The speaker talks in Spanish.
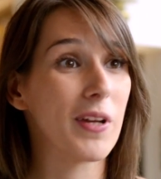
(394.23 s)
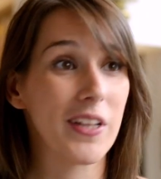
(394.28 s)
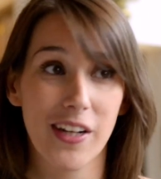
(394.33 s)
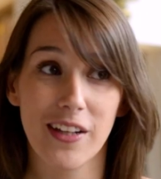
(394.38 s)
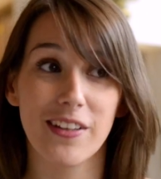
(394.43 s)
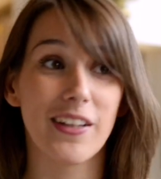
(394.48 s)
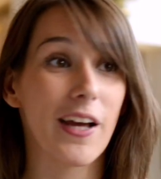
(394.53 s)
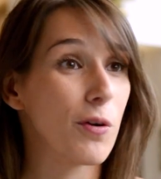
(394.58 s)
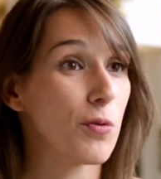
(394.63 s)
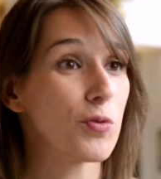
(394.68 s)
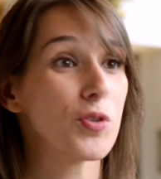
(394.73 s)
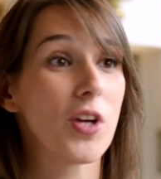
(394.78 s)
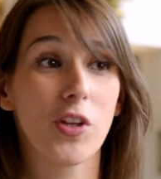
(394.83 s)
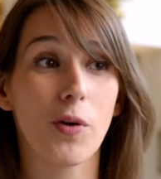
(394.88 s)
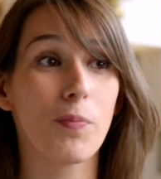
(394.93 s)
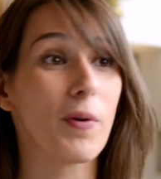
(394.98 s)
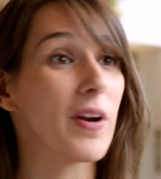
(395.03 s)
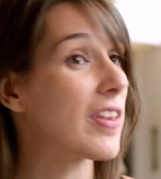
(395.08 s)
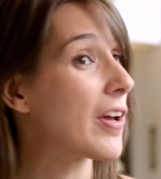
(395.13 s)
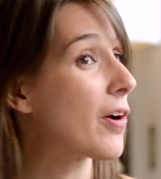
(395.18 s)
Mientras estás
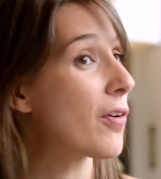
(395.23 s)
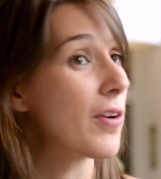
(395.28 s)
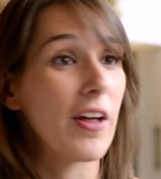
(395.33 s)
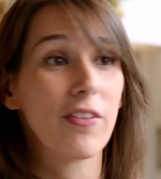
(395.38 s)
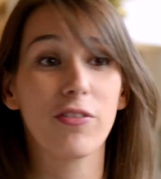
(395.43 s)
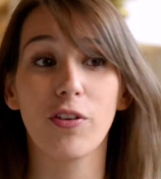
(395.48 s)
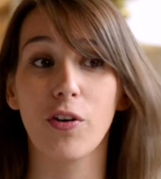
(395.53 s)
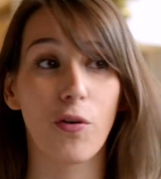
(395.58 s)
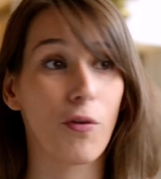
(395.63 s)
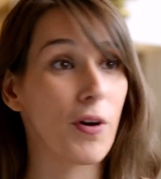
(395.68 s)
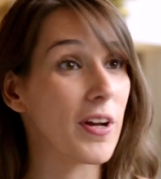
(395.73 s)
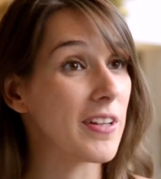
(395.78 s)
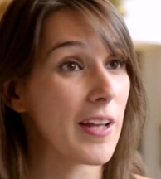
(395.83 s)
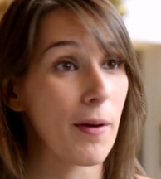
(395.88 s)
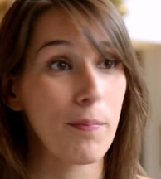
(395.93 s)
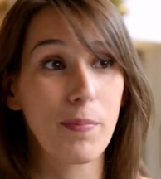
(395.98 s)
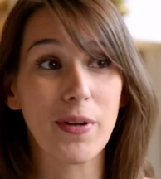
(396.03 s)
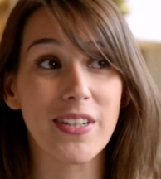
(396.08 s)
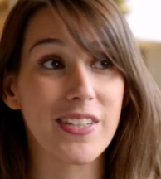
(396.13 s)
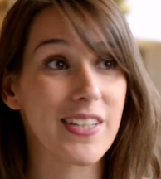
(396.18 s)
escuchando Perdigonazo no
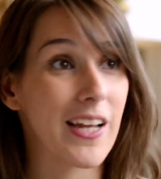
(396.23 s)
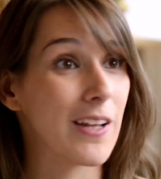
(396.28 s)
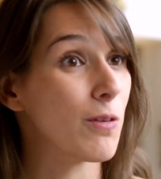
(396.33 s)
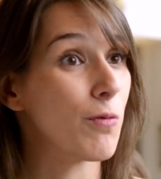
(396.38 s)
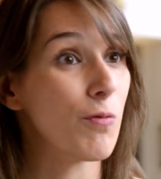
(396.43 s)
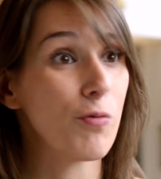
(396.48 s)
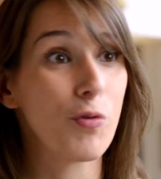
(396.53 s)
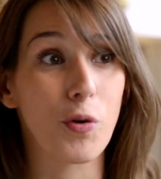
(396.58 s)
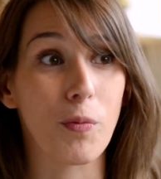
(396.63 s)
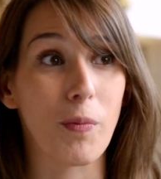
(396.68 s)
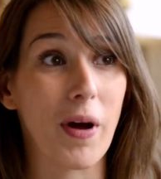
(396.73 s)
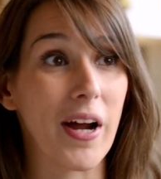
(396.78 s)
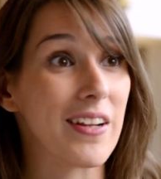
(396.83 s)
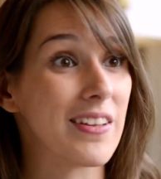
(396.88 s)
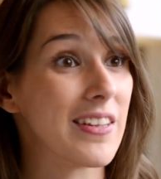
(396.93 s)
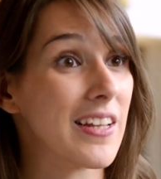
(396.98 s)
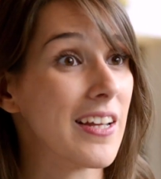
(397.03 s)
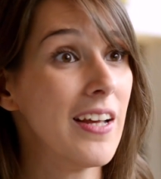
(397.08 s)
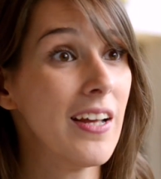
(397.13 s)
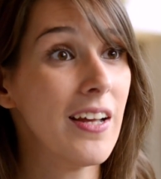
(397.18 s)
estás pensando en
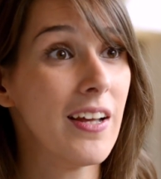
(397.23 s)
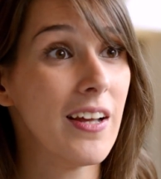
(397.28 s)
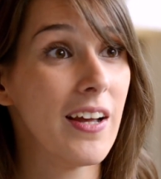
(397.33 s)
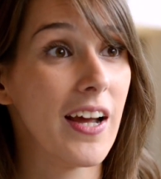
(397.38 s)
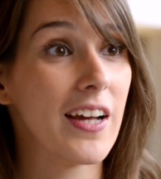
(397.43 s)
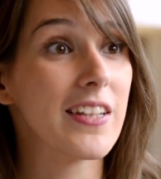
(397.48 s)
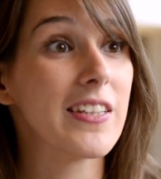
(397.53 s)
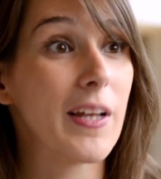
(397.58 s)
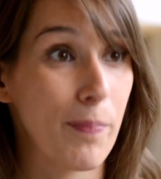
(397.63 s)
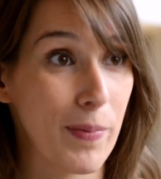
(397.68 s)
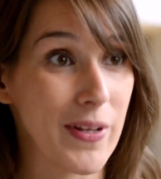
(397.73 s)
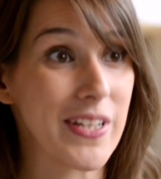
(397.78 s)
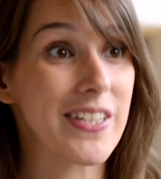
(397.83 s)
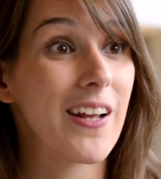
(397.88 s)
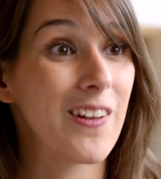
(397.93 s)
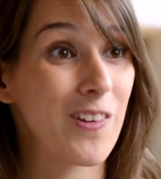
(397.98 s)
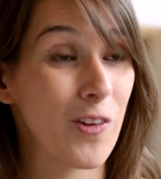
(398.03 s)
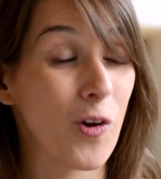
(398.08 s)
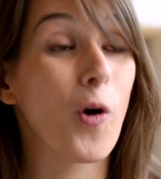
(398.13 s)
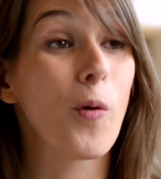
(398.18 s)
formarte, estás
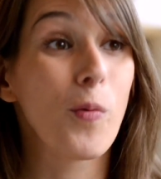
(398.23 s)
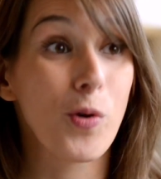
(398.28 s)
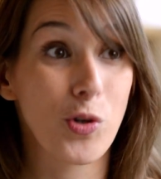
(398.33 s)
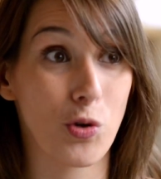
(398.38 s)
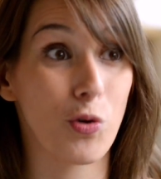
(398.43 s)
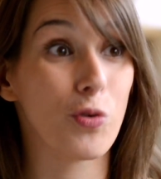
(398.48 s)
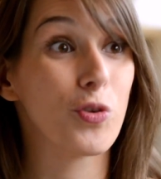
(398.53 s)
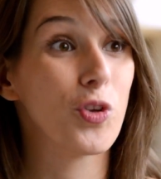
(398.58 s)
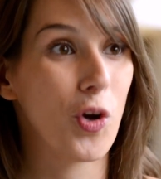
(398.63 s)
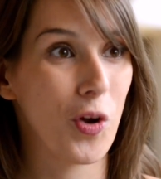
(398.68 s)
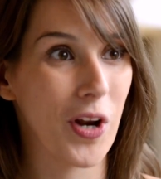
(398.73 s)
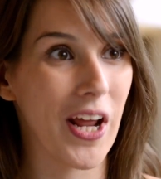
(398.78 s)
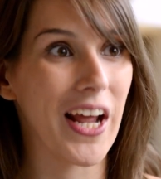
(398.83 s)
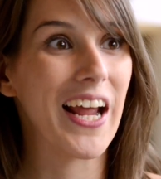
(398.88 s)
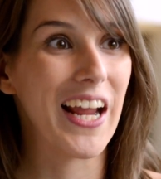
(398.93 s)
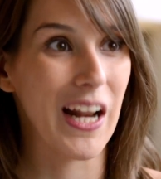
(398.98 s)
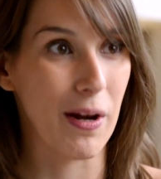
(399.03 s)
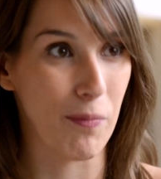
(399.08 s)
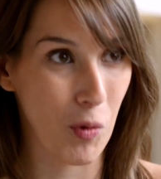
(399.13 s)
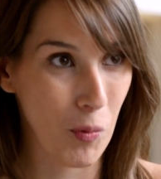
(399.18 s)
pensando en cómo soluciona el